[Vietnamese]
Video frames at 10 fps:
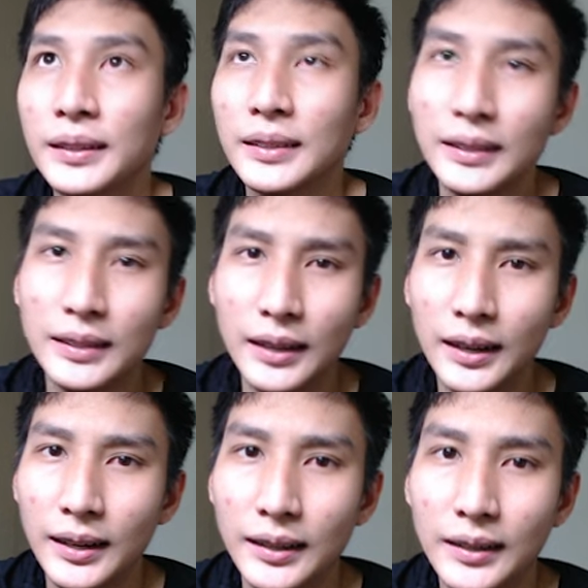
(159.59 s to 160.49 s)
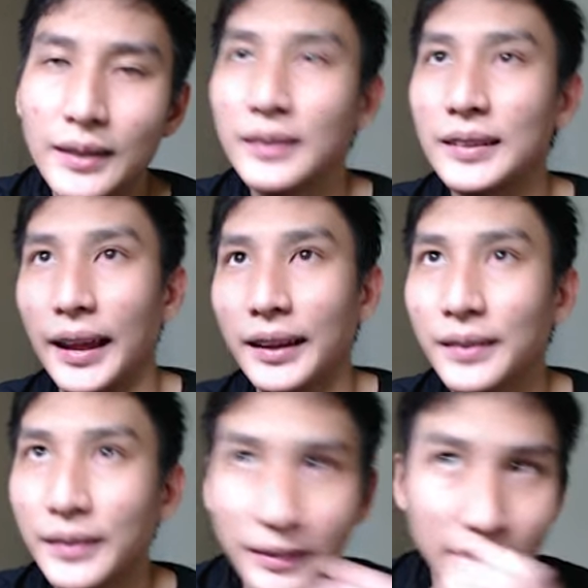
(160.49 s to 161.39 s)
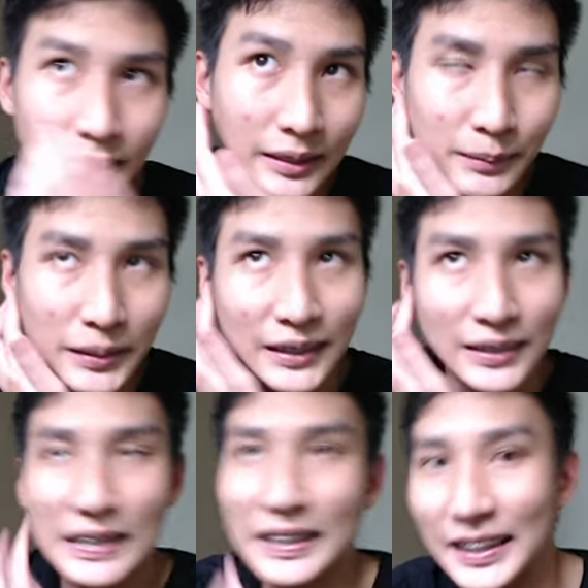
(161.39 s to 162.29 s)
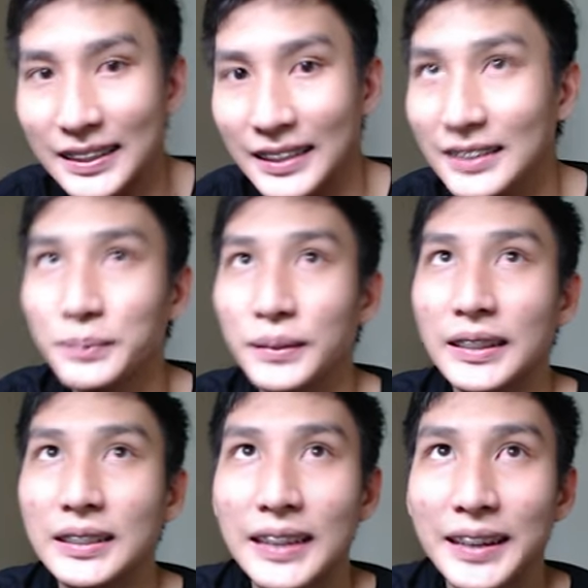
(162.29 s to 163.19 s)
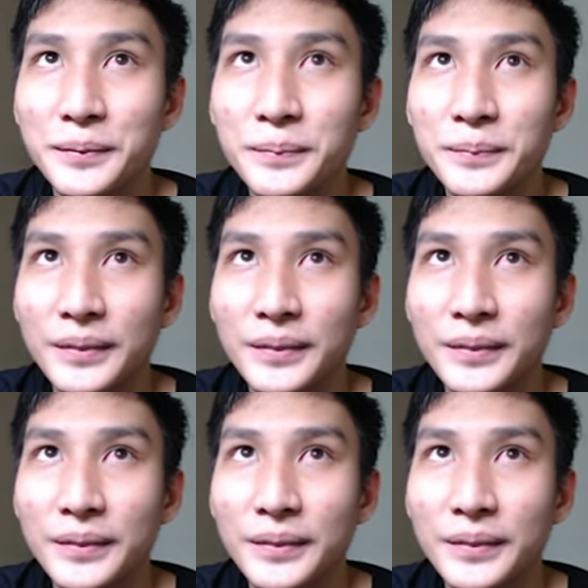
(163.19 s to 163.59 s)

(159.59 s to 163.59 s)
Thì rất là đơn giản thôi. Thì bây giờ tôi sẽ chơi thử cho mọi người xem